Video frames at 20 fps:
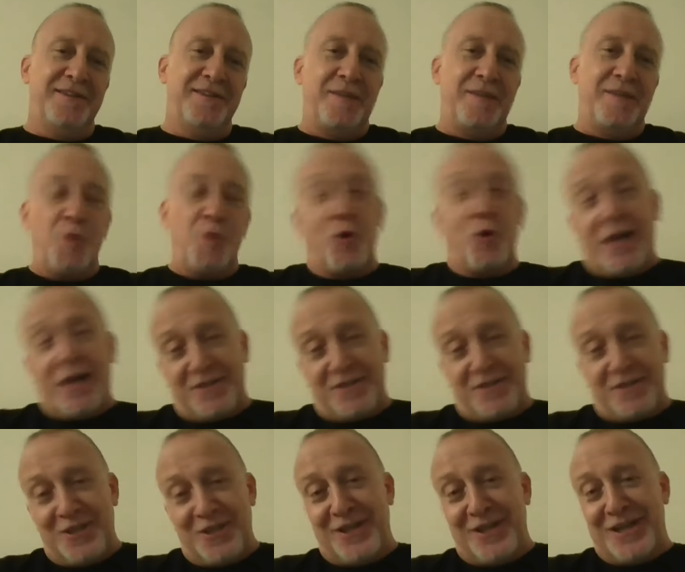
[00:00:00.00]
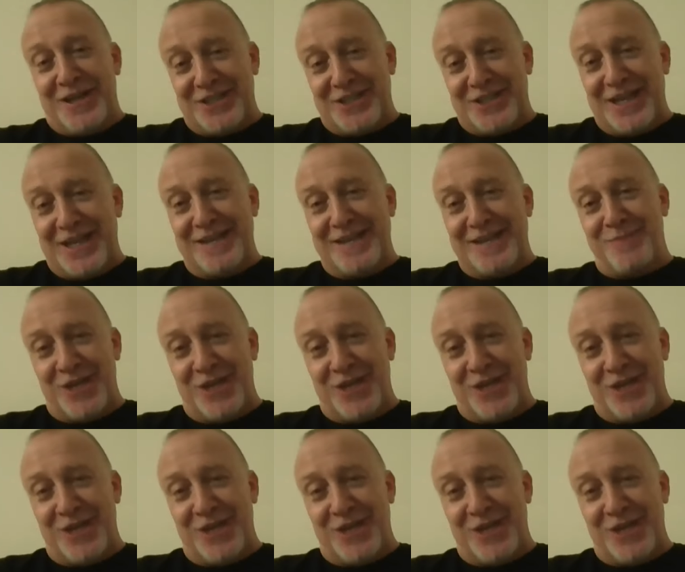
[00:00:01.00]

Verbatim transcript: tabii 16 yaşlarda